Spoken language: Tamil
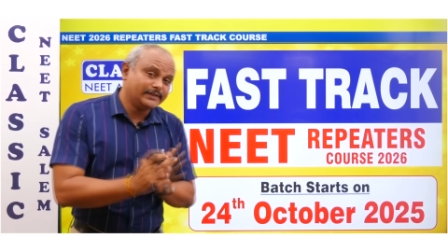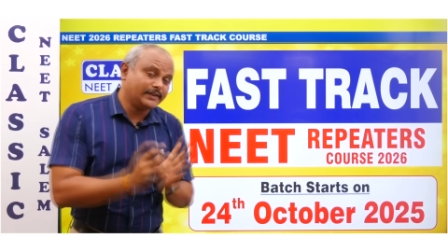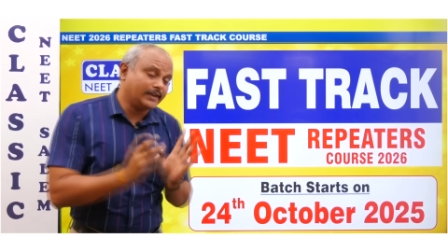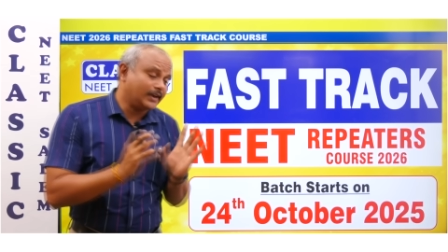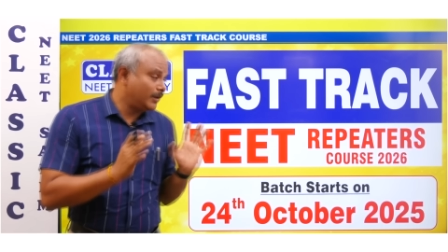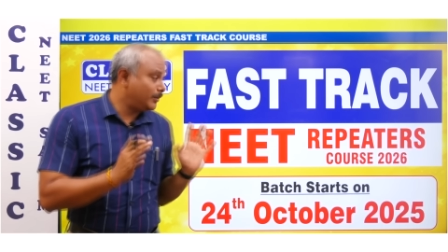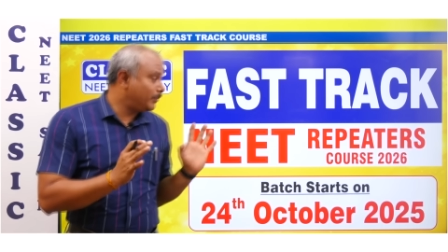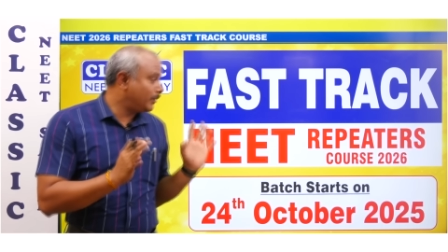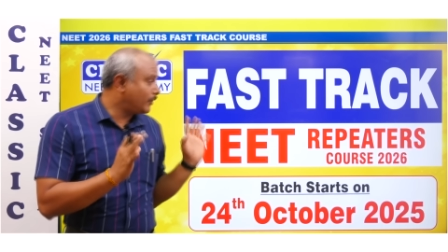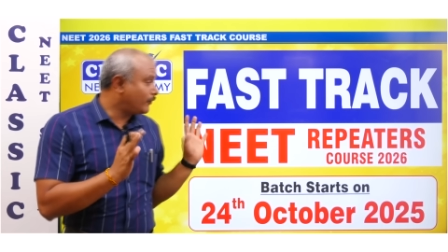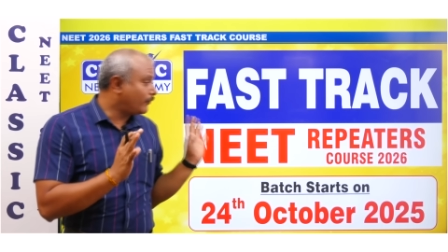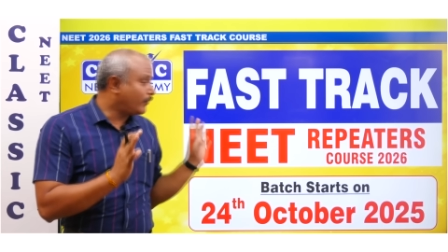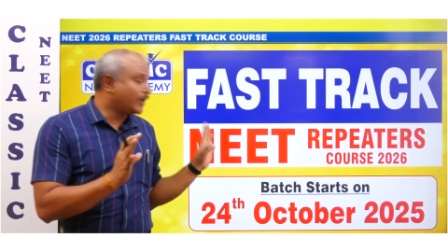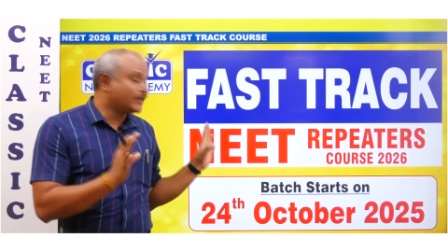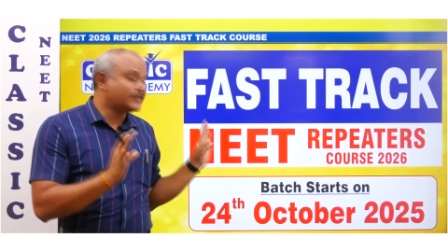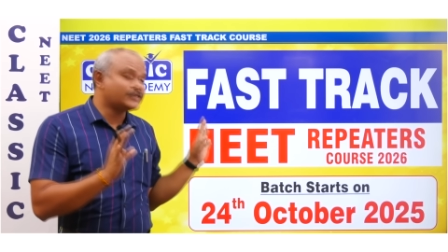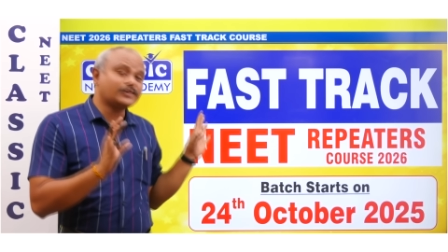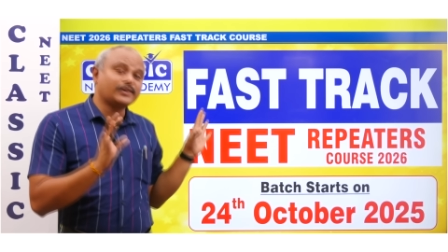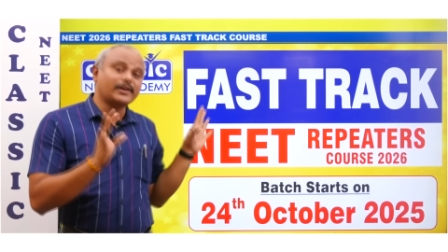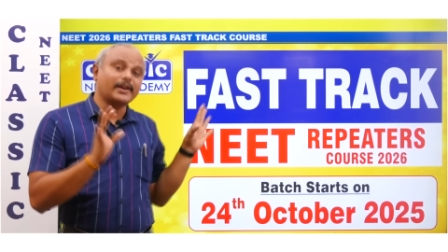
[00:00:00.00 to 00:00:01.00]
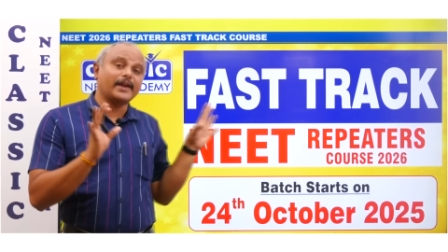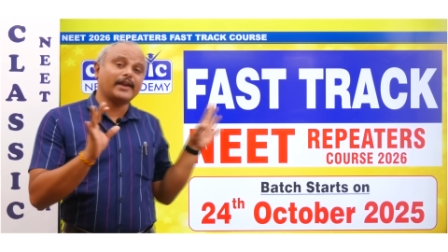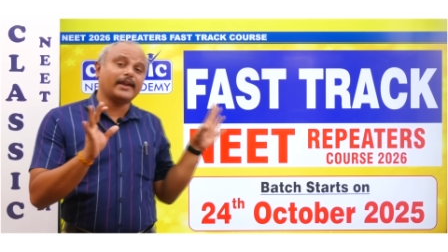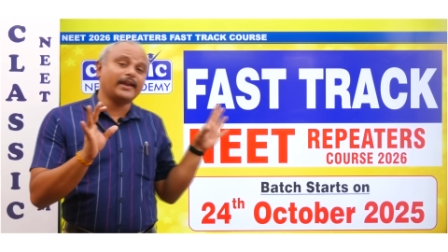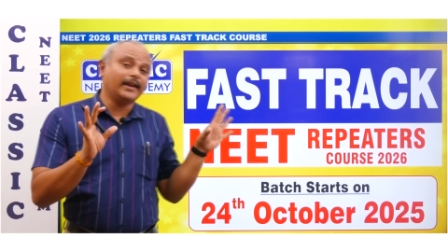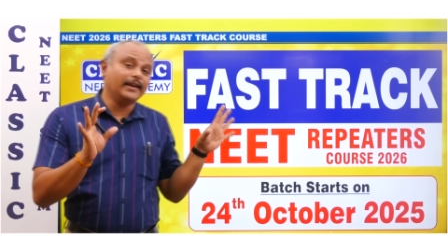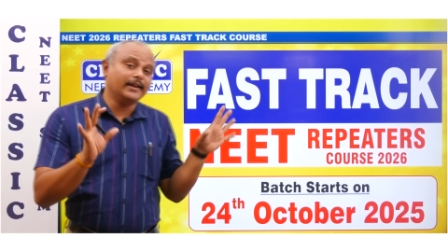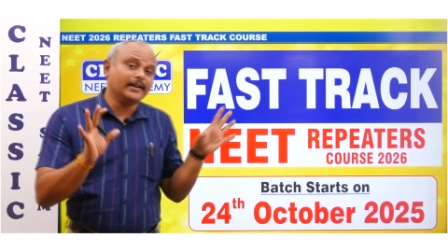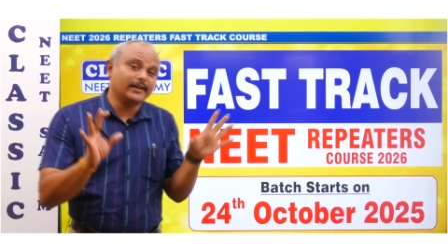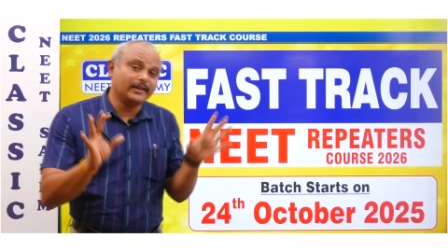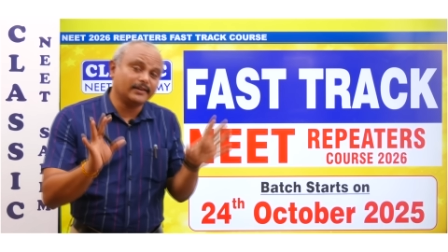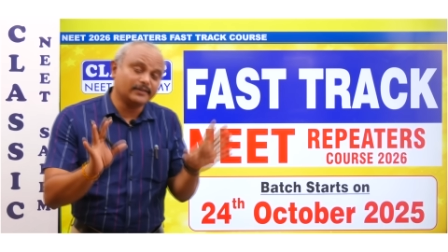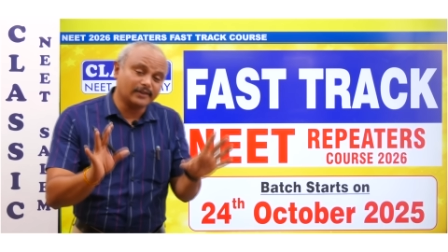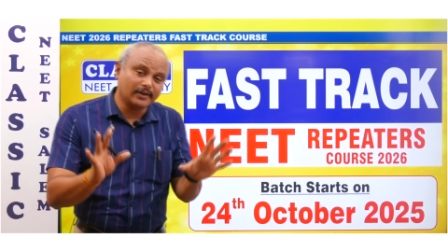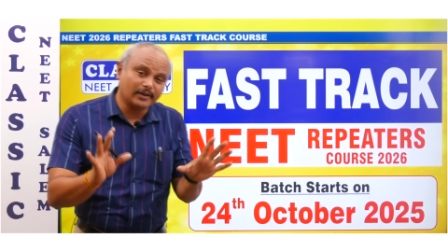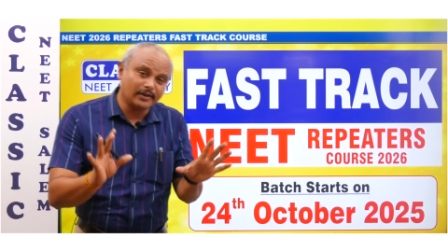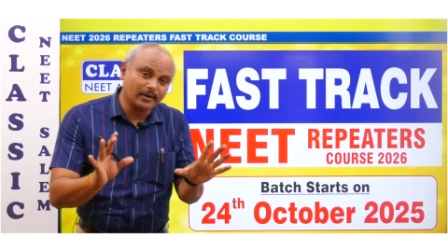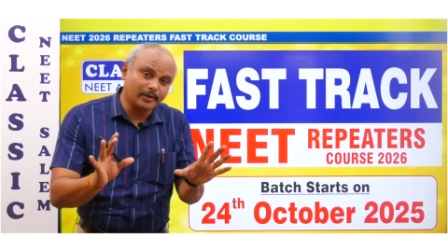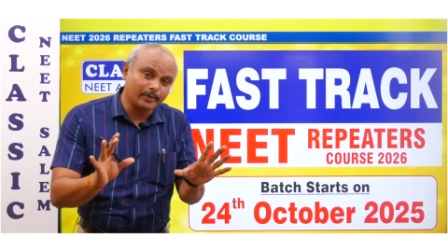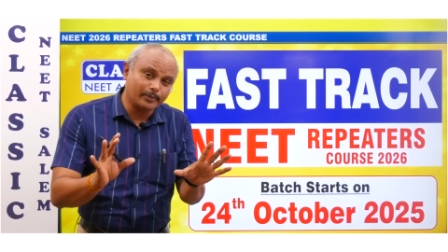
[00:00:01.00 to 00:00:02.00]
சரி இப்போ இந்த ஃபாஸ்ட் ட்ராக் என்ன
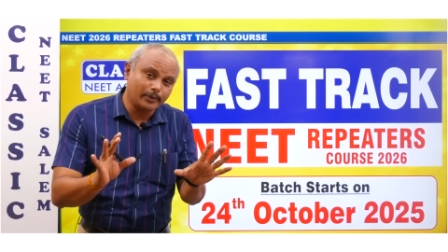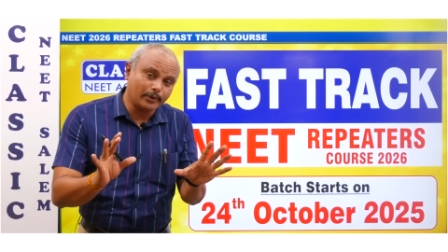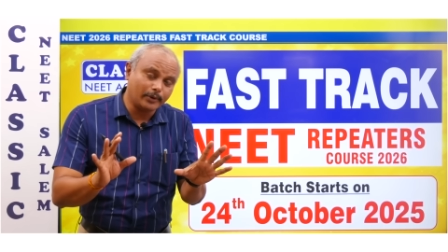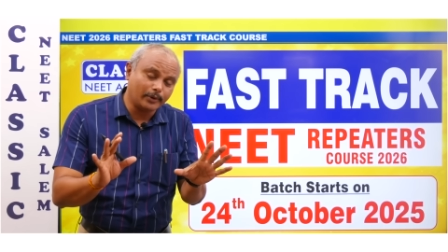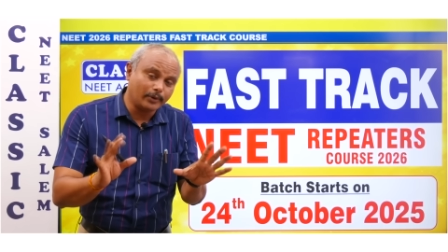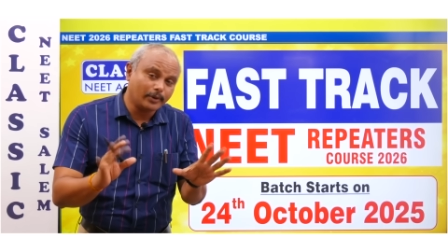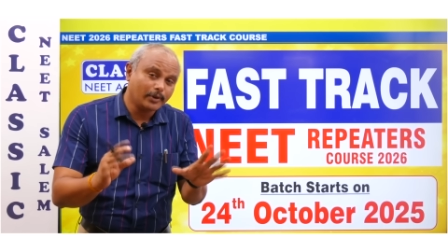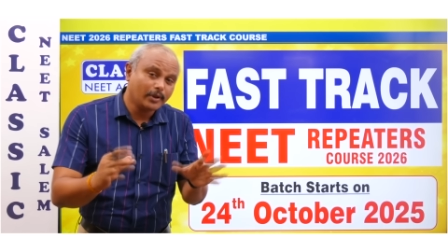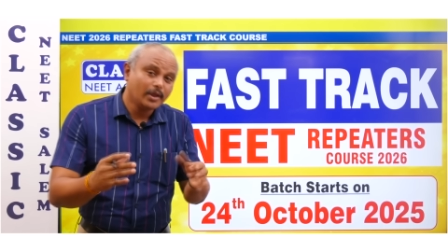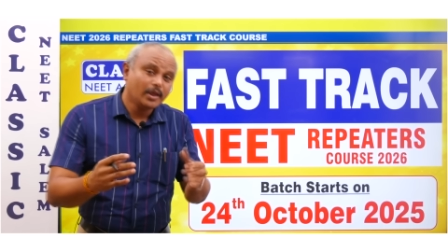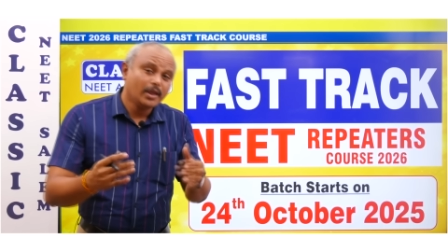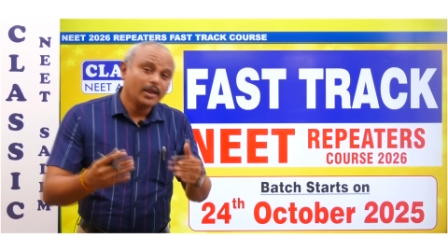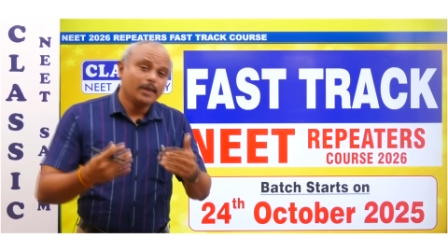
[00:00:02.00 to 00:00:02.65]
ரீசனுக்காக பண்ணுறோம்